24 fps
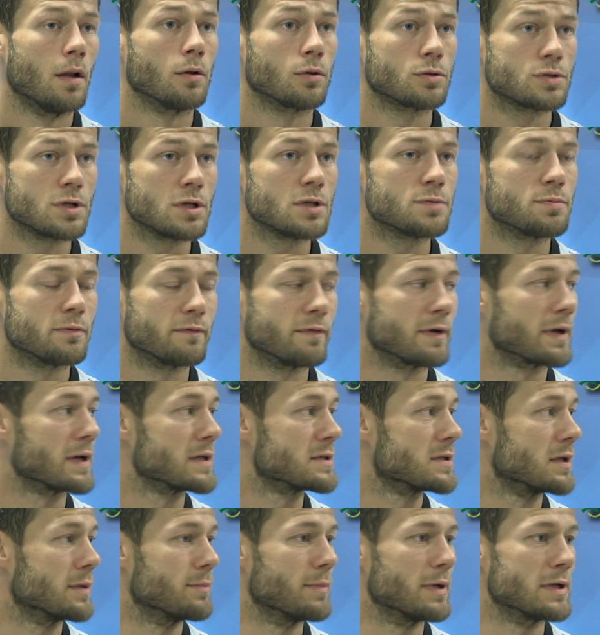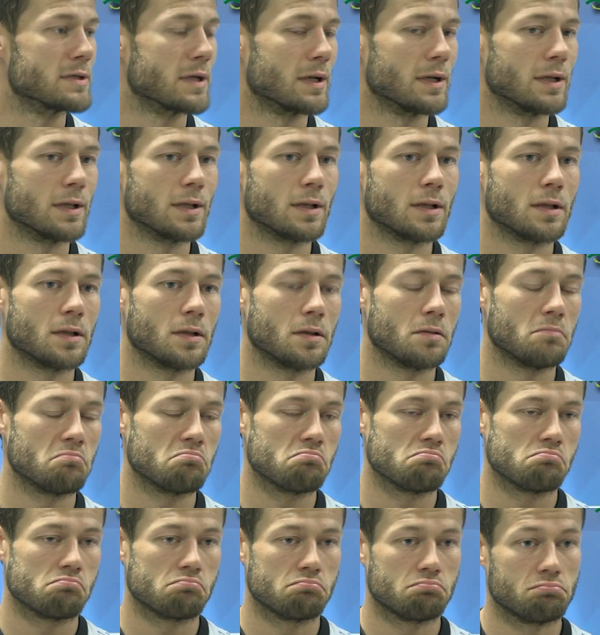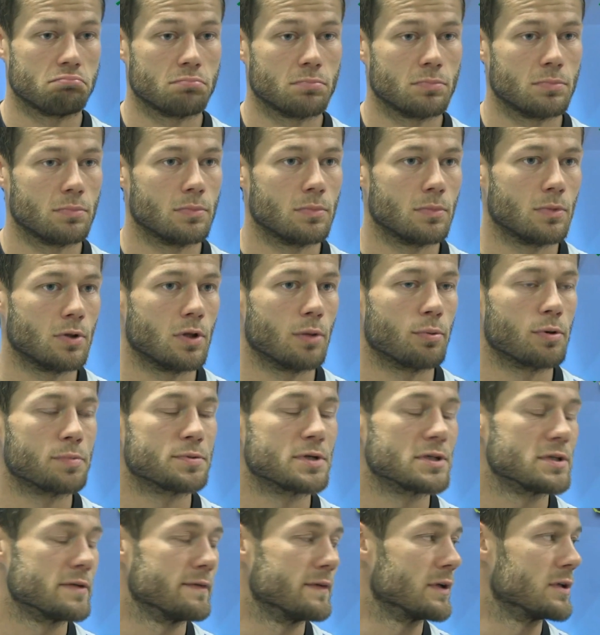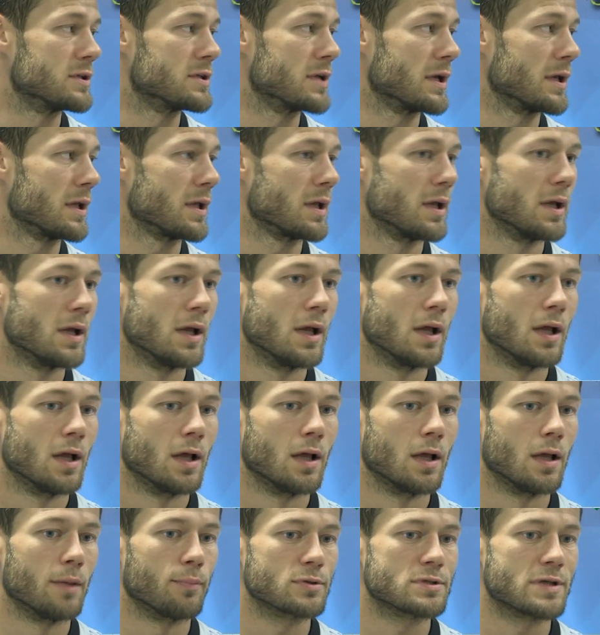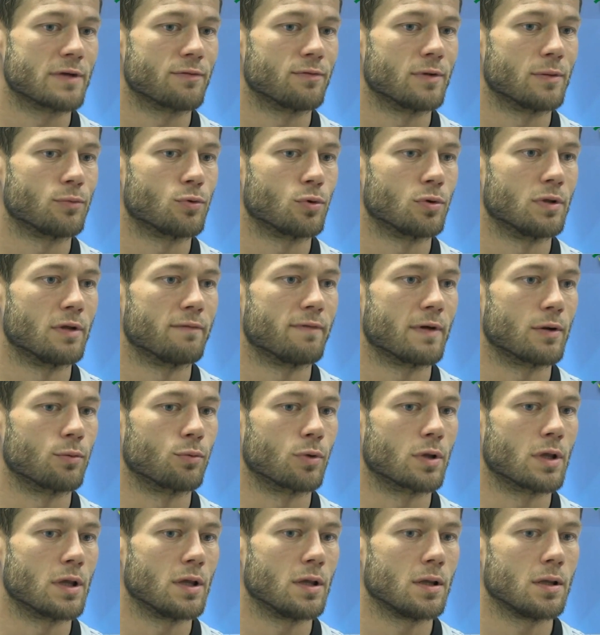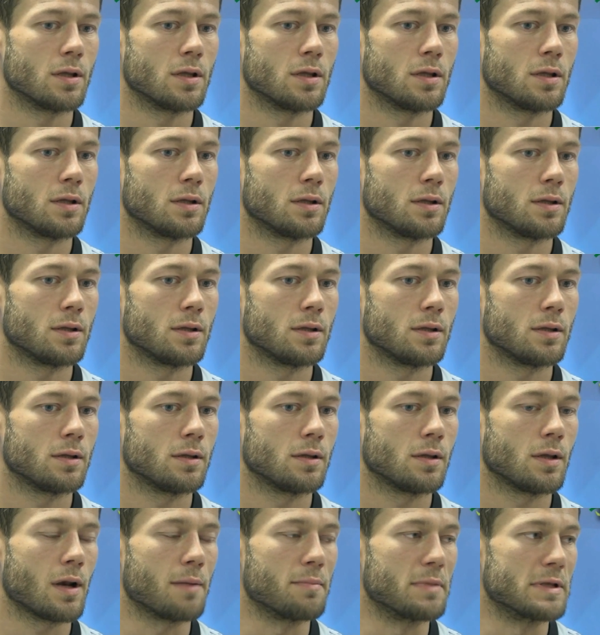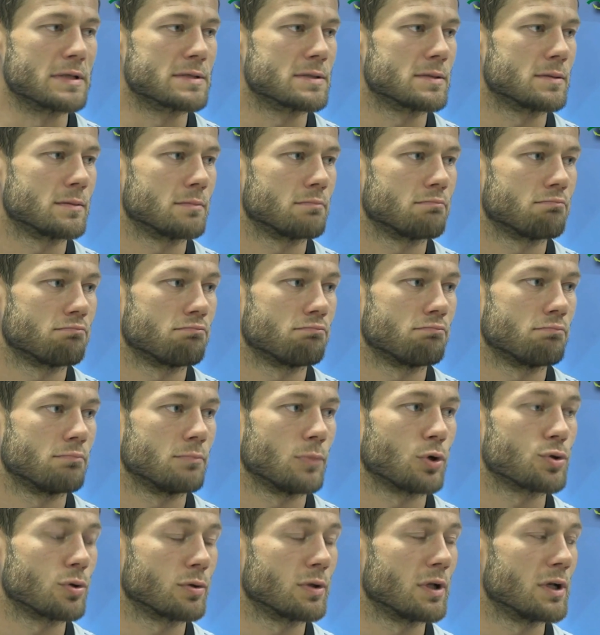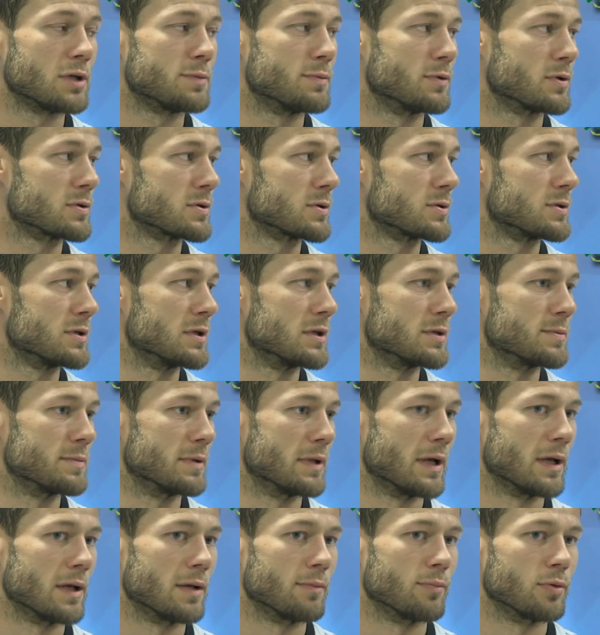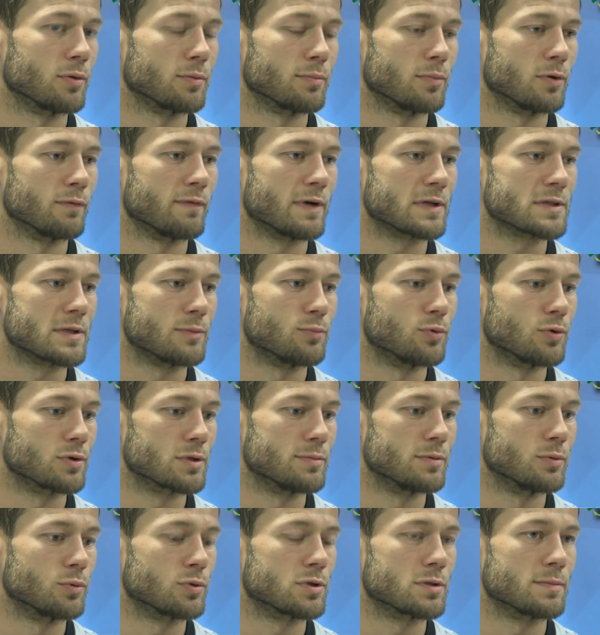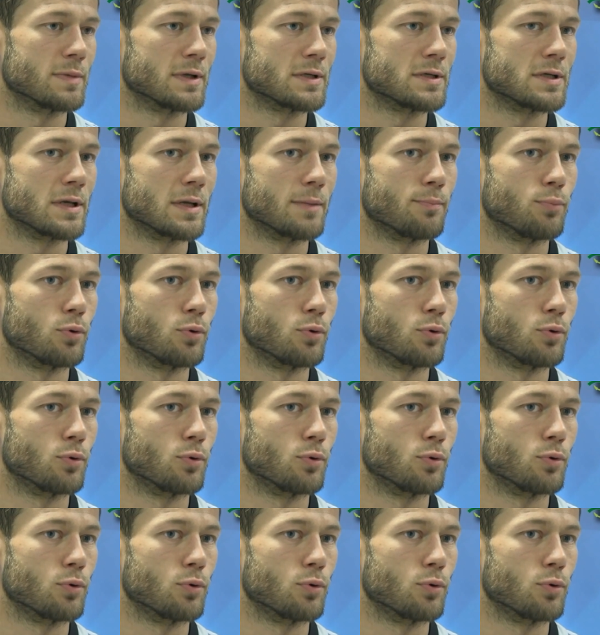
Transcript: No chcieliśmy wygrać ten mecz, ale dobry przeciwnik dzisiaj e, postawił nam trudne warunki i, i, i remis osiągnęliśmy to, co chcieliśmy, na, bo, bo ważne było, żeby utrzymać się